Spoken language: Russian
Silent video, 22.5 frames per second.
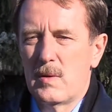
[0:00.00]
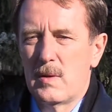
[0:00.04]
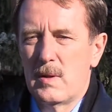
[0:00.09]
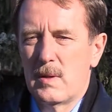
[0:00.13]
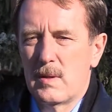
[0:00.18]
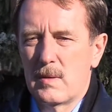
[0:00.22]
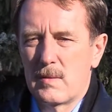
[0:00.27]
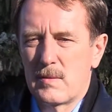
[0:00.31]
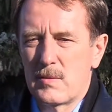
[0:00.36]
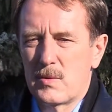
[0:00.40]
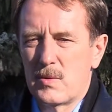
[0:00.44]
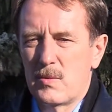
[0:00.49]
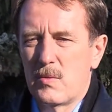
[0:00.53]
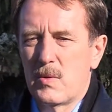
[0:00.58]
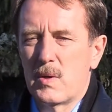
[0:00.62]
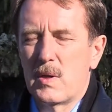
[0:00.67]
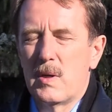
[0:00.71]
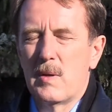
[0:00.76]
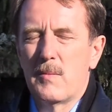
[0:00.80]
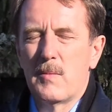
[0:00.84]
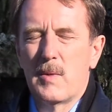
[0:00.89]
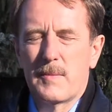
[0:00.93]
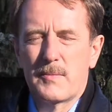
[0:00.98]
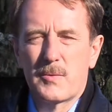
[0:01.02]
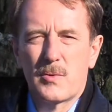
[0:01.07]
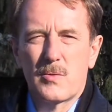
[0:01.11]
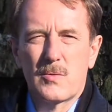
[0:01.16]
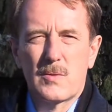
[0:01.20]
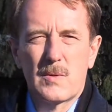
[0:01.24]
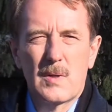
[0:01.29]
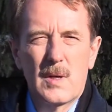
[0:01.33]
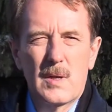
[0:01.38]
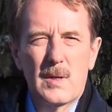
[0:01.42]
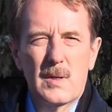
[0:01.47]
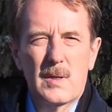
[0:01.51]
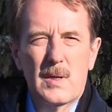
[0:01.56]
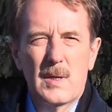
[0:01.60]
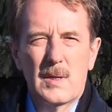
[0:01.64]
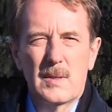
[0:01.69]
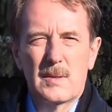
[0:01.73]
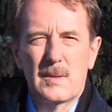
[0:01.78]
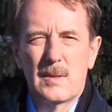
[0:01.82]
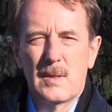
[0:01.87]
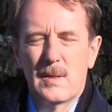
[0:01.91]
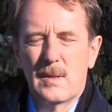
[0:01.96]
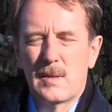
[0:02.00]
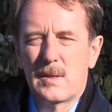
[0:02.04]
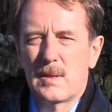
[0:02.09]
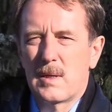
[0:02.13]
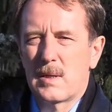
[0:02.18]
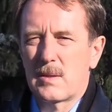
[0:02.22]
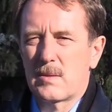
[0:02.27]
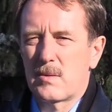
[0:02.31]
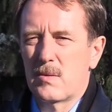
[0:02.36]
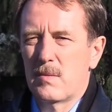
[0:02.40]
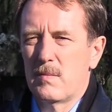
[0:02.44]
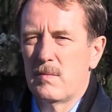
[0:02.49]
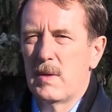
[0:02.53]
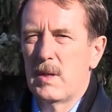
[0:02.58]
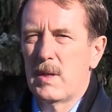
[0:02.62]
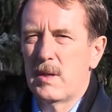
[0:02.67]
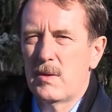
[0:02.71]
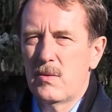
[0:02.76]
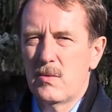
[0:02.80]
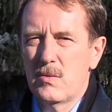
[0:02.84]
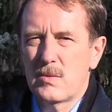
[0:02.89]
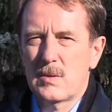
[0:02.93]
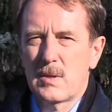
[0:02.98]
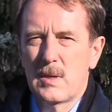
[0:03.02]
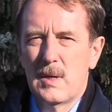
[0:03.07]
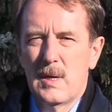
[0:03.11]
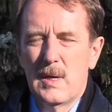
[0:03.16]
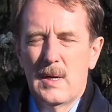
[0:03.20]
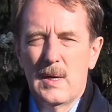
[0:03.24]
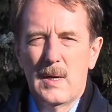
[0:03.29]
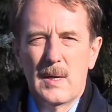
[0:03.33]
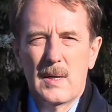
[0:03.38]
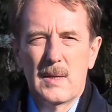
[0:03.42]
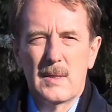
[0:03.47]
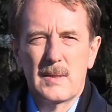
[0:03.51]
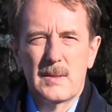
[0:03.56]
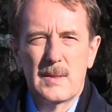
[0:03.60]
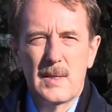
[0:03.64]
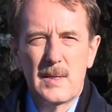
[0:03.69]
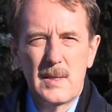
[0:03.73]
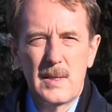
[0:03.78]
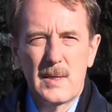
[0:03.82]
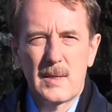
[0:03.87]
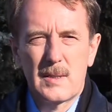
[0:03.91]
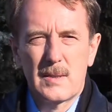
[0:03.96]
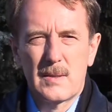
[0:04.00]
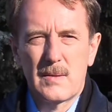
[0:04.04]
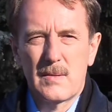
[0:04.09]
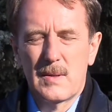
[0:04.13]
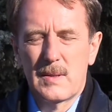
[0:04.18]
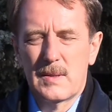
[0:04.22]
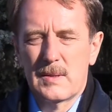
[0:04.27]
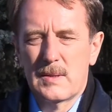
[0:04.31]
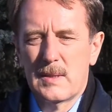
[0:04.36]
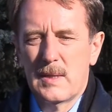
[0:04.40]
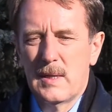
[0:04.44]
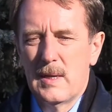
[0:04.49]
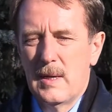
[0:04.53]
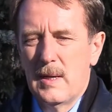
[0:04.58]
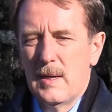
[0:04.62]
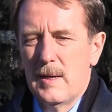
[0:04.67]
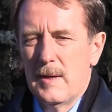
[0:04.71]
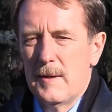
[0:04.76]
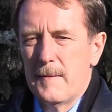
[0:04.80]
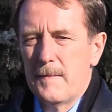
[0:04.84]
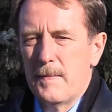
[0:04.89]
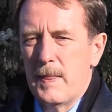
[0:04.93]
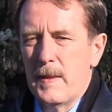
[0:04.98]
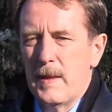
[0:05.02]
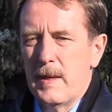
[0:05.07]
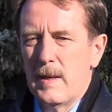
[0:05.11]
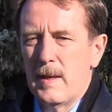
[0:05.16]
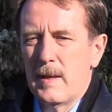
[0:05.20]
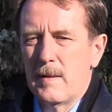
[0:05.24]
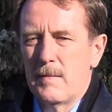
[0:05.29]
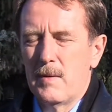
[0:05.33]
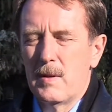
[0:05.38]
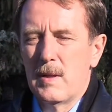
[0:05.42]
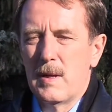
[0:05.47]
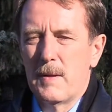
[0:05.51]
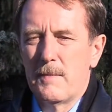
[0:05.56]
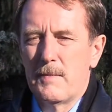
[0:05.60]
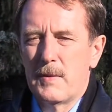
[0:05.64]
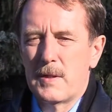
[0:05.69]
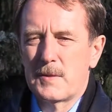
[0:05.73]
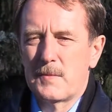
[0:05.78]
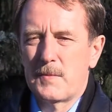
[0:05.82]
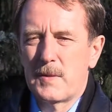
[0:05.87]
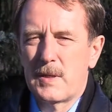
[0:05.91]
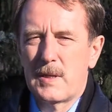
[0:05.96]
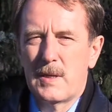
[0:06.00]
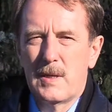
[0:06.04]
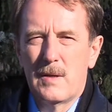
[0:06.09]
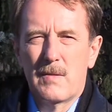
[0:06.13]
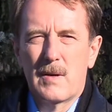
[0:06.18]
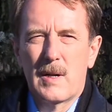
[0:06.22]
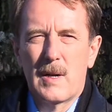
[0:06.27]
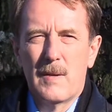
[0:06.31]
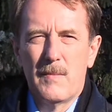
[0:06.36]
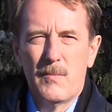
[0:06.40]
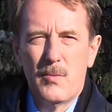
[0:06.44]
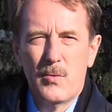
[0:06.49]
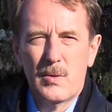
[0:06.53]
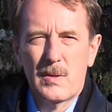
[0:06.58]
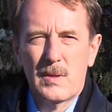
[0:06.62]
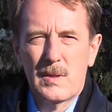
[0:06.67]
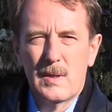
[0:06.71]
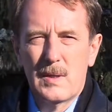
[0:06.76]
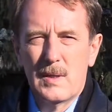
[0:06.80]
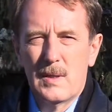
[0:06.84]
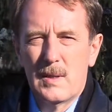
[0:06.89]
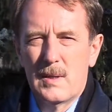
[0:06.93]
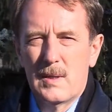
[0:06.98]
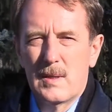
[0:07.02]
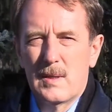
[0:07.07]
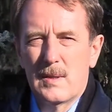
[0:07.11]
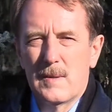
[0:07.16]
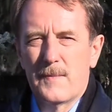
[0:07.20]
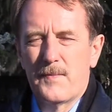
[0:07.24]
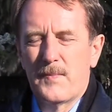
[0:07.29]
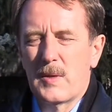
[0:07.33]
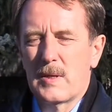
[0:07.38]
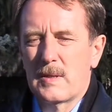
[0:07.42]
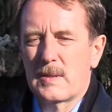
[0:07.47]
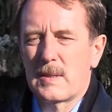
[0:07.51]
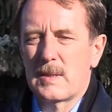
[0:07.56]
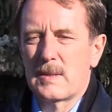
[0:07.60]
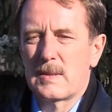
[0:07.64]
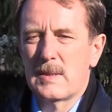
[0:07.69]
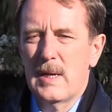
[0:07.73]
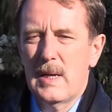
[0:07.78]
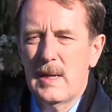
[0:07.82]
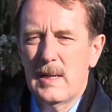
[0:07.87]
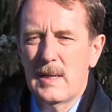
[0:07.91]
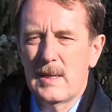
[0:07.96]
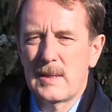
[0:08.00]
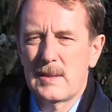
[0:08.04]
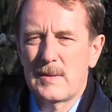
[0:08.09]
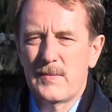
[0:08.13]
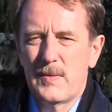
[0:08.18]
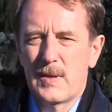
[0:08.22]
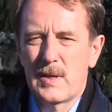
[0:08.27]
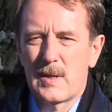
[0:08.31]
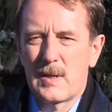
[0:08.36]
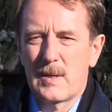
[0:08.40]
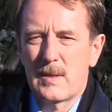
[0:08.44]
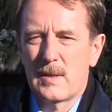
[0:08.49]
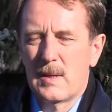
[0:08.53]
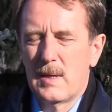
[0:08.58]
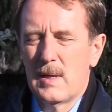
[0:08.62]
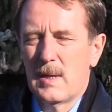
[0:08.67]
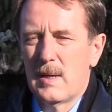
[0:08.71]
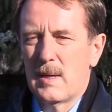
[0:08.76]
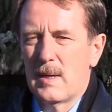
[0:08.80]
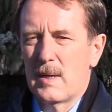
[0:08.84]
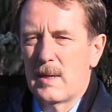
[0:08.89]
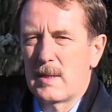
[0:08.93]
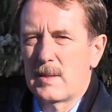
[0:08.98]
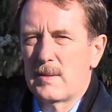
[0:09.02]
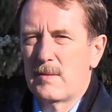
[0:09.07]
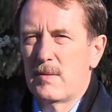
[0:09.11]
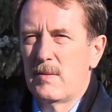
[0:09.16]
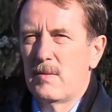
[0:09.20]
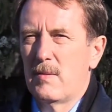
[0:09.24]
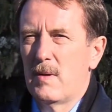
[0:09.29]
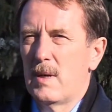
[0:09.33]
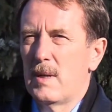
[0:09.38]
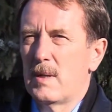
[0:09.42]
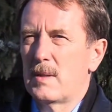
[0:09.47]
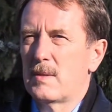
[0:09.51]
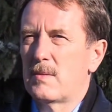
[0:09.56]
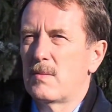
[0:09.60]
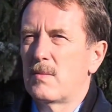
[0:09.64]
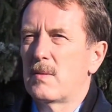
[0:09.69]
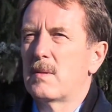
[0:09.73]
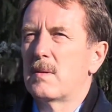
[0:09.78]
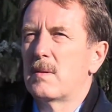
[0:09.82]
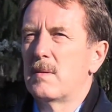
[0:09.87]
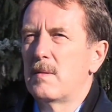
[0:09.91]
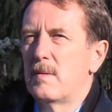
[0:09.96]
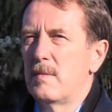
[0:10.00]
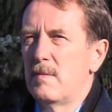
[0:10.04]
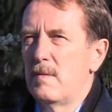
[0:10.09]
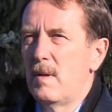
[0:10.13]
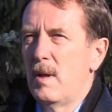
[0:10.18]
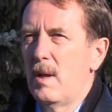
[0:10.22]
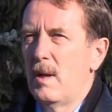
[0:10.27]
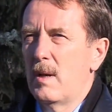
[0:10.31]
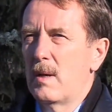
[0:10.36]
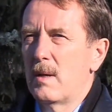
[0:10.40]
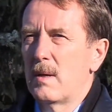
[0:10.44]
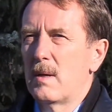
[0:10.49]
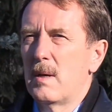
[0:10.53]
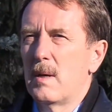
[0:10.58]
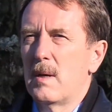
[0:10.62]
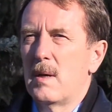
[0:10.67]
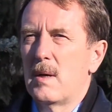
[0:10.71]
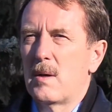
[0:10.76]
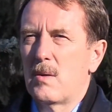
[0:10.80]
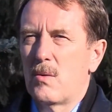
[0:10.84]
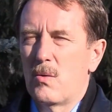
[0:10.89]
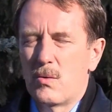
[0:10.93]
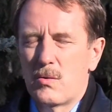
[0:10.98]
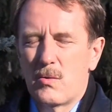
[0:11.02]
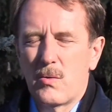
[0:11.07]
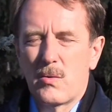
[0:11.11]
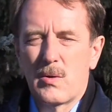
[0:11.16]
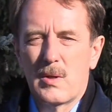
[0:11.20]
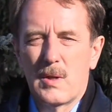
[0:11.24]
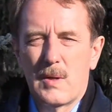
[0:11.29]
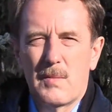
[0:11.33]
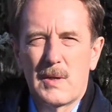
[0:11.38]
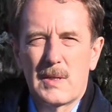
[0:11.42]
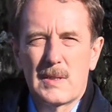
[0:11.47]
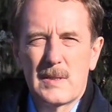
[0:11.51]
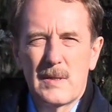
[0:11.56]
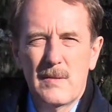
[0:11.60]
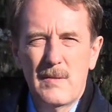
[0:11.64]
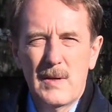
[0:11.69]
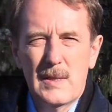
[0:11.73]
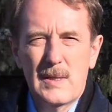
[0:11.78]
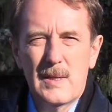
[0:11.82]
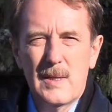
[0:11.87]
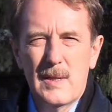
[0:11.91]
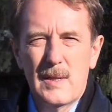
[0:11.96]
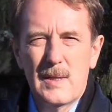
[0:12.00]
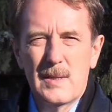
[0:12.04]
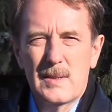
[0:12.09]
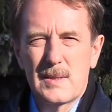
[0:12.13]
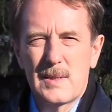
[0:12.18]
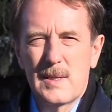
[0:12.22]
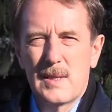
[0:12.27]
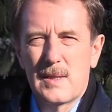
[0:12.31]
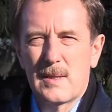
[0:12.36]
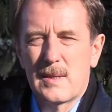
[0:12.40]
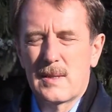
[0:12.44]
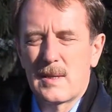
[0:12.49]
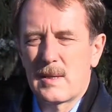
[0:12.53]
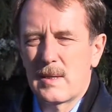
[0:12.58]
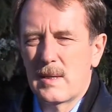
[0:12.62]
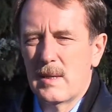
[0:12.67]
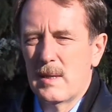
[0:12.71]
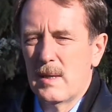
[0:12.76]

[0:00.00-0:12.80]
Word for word: И сегодня мы обсуждали, как сделать так, чтобы молодежь задерживалась, и была перспектива работы, и социальная сфера развивалась. Вот вели культурно-образовательный центр.